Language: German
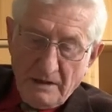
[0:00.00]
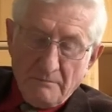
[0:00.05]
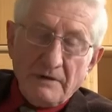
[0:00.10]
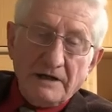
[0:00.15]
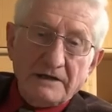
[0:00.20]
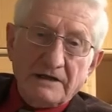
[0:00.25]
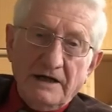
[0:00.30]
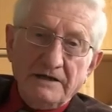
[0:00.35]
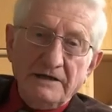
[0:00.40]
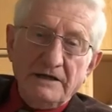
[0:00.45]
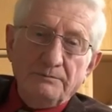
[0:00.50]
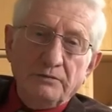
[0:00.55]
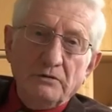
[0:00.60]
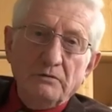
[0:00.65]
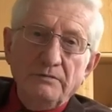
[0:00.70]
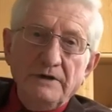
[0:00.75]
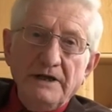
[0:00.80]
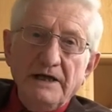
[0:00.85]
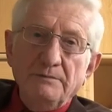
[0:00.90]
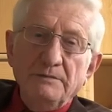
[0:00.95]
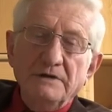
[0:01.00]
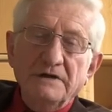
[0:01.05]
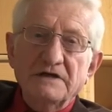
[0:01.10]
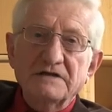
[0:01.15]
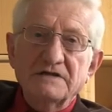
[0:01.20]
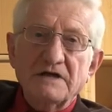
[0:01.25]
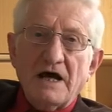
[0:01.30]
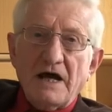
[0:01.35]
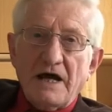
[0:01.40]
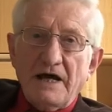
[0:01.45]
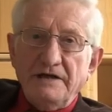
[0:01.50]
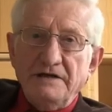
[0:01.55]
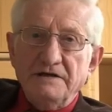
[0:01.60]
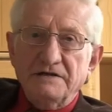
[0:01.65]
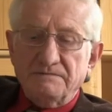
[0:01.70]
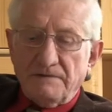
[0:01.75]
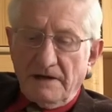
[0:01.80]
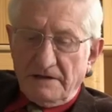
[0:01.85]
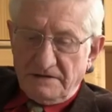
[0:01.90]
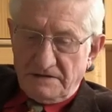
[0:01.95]
Man kann die Probleme des
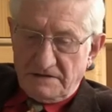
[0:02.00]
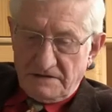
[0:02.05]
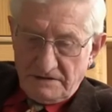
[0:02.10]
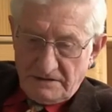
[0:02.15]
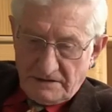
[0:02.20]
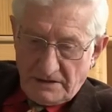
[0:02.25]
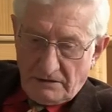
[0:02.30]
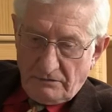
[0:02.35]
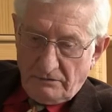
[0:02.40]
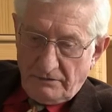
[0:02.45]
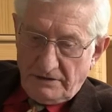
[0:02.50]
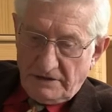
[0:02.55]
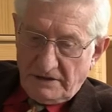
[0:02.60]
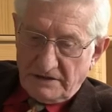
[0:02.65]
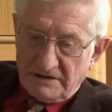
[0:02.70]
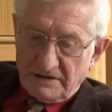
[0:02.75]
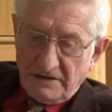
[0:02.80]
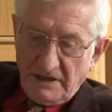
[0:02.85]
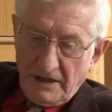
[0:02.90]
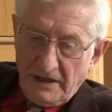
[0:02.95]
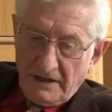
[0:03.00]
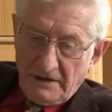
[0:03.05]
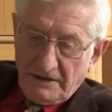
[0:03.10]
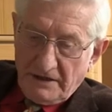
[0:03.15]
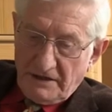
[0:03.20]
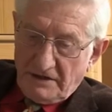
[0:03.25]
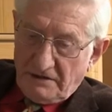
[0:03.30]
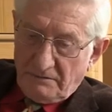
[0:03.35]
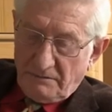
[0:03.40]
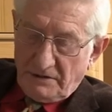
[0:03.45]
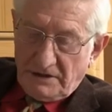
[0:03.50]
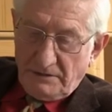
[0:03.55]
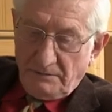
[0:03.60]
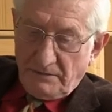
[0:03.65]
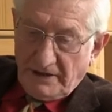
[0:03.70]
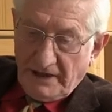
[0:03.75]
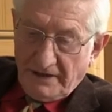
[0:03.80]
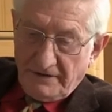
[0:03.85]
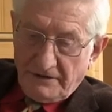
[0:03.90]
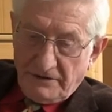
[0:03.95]
21. Jahrhunderts nicht mit
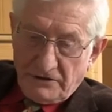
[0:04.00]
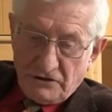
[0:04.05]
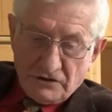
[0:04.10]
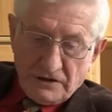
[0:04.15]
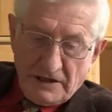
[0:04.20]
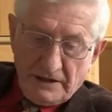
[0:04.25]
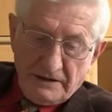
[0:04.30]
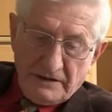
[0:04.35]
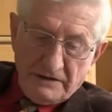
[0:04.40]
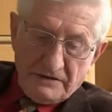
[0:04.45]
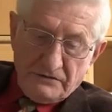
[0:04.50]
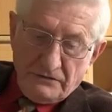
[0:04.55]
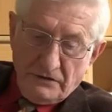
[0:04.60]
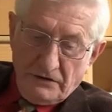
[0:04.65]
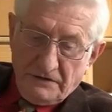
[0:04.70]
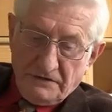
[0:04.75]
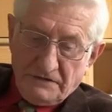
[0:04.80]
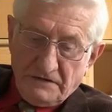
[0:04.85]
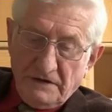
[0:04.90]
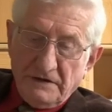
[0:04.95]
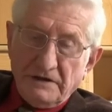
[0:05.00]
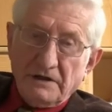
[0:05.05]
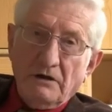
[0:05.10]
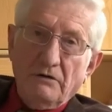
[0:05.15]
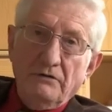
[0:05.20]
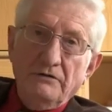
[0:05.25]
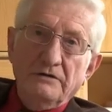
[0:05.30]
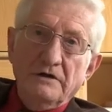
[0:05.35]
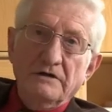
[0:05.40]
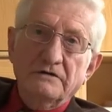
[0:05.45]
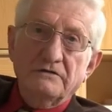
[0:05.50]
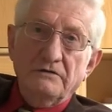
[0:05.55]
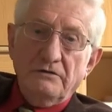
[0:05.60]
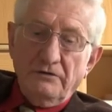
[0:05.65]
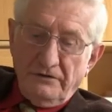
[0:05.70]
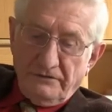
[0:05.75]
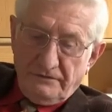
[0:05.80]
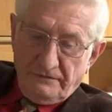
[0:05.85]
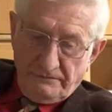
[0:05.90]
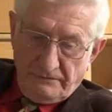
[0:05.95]
dem Kenntnisstand des 19. Jahrhunderts
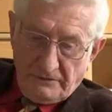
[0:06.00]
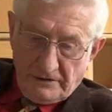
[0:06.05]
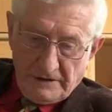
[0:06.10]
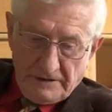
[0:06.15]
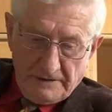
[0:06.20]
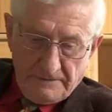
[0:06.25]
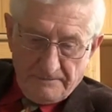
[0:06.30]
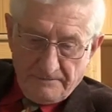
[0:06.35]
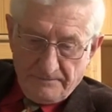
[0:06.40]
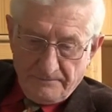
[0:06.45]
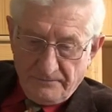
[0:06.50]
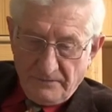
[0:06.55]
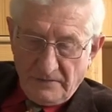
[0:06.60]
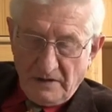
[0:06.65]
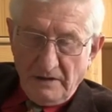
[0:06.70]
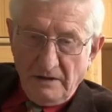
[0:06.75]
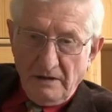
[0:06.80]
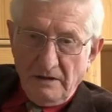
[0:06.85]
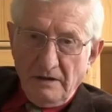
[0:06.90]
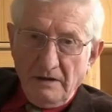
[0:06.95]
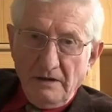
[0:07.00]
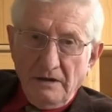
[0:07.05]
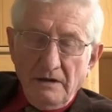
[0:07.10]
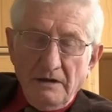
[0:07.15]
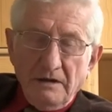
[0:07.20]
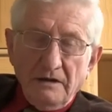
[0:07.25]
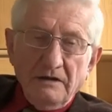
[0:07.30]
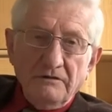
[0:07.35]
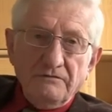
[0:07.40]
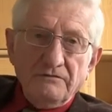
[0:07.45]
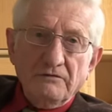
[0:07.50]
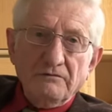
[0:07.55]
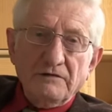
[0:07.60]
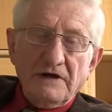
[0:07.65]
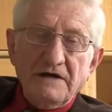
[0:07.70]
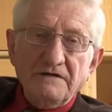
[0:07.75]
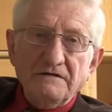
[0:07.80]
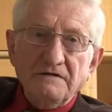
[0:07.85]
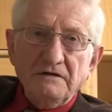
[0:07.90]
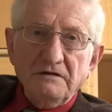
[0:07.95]
lösen wollen. Ich
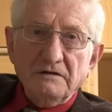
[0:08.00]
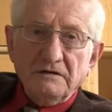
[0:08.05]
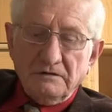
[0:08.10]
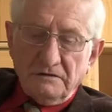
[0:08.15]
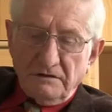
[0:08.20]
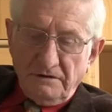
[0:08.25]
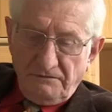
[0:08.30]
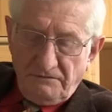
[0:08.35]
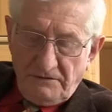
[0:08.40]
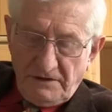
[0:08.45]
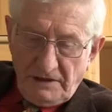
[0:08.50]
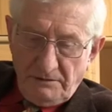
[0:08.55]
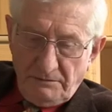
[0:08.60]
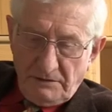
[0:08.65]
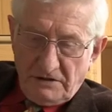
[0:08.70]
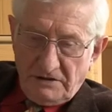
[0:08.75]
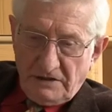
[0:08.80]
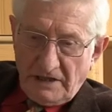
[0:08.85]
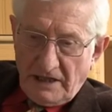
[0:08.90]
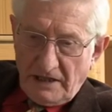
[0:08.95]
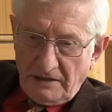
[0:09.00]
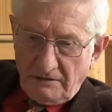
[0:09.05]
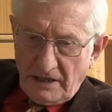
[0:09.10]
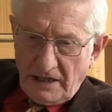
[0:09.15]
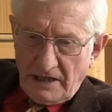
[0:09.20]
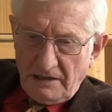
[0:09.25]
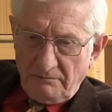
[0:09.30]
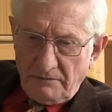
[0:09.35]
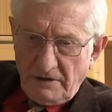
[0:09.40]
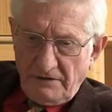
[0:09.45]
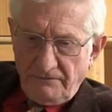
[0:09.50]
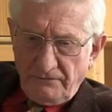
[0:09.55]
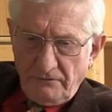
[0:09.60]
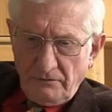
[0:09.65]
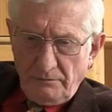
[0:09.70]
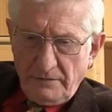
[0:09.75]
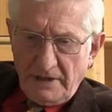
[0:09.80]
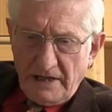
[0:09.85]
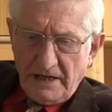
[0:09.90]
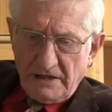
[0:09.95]
verweise hier auch auf Liebig, der hat einmal
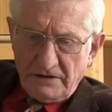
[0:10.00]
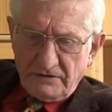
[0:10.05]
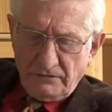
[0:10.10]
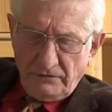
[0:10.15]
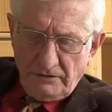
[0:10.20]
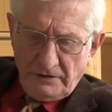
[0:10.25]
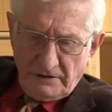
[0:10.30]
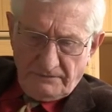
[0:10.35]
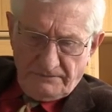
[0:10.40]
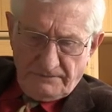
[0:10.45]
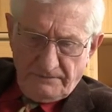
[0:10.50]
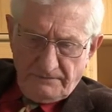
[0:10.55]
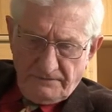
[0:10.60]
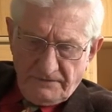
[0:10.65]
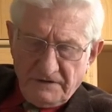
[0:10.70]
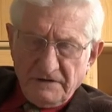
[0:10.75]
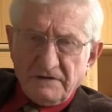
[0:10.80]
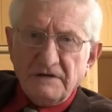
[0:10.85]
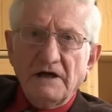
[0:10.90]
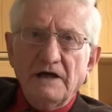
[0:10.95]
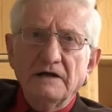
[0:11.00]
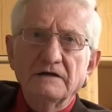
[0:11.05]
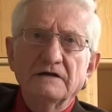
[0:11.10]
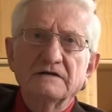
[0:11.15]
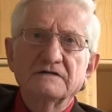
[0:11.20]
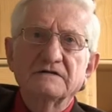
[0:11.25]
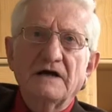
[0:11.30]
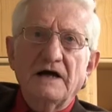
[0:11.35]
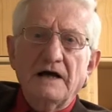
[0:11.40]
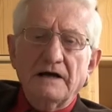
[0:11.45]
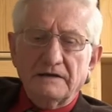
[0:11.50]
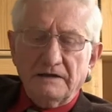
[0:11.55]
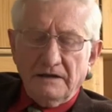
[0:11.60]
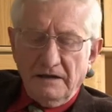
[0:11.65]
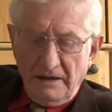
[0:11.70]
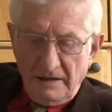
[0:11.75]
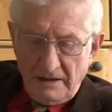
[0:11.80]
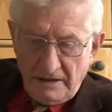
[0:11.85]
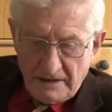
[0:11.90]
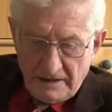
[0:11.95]
vor mehr als 150 Jahren gesagt,
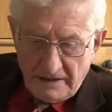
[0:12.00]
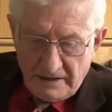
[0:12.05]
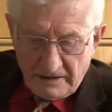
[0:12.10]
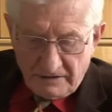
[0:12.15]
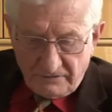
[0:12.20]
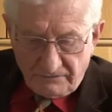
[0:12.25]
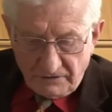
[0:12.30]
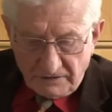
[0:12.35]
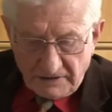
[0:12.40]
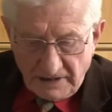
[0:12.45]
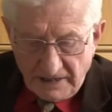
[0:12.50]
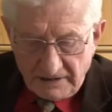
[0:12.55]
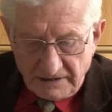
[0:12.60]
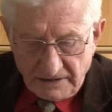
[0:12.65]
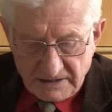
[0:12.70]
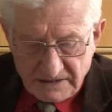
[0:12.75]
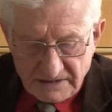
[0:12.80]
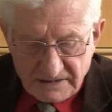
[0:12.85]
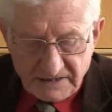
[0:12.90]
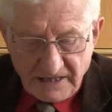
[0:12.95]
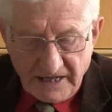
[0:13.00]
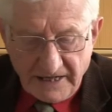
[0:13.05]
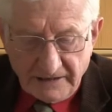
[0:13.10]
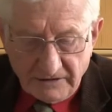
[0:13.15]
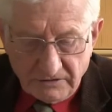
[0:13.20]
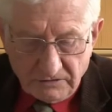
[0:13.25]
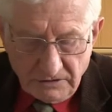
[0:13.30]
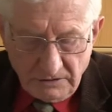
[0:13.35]
es wird eine Zeit